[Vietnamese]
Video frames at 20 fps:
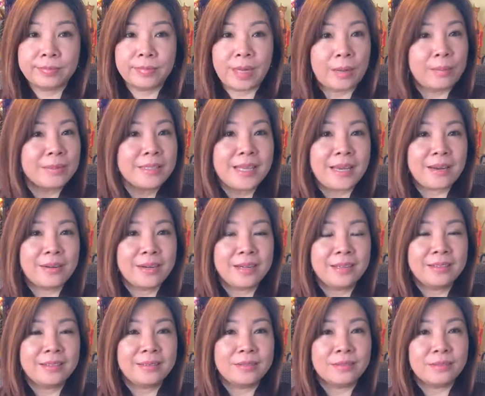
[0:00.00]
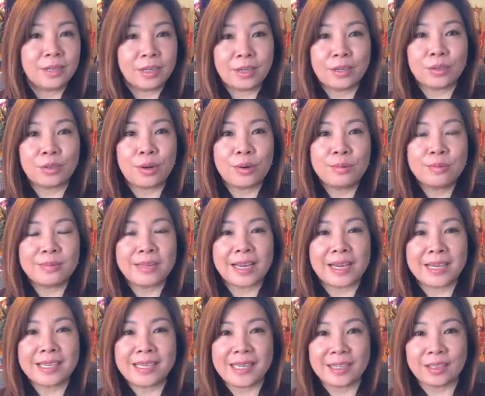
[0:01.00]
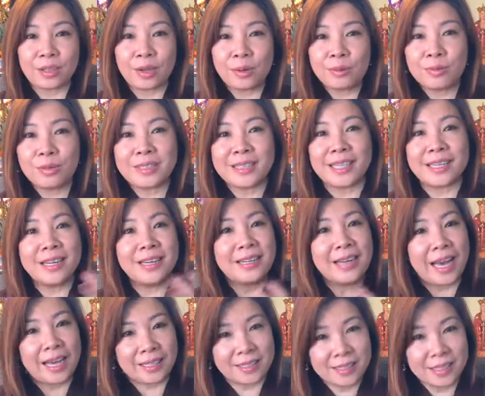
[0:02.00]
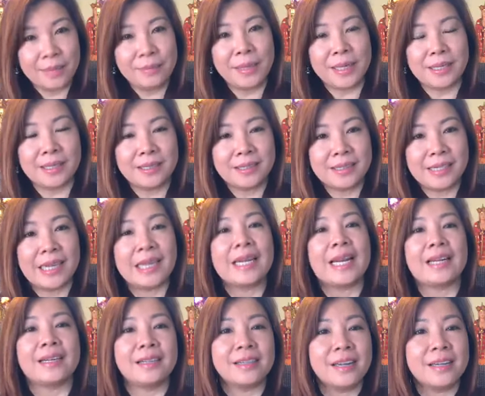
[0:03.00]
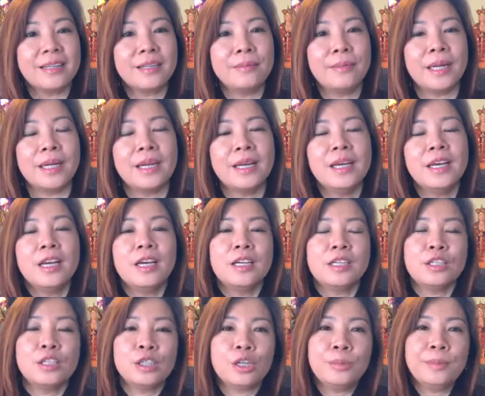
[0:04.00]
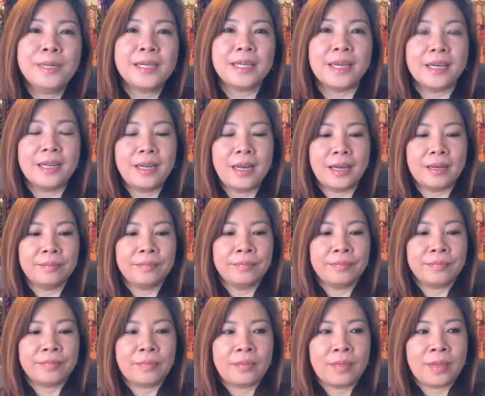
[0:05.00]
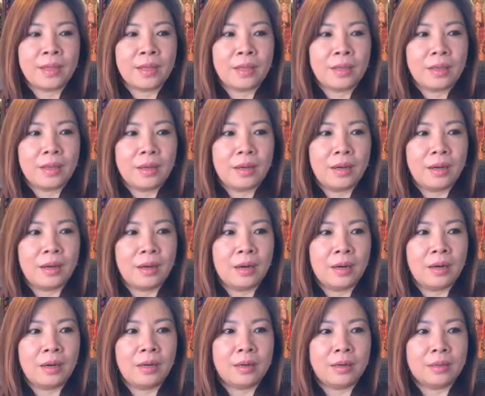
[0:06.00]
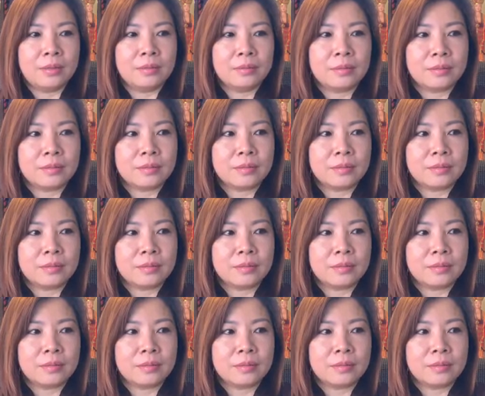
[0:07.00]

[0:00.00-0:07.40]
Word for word: không có sao hết rất là tốt và cái chuyện tốt nó sẽ đến lại với mình chuyện lành nó đến với mình nhưng nếu mình nghĩ là uh,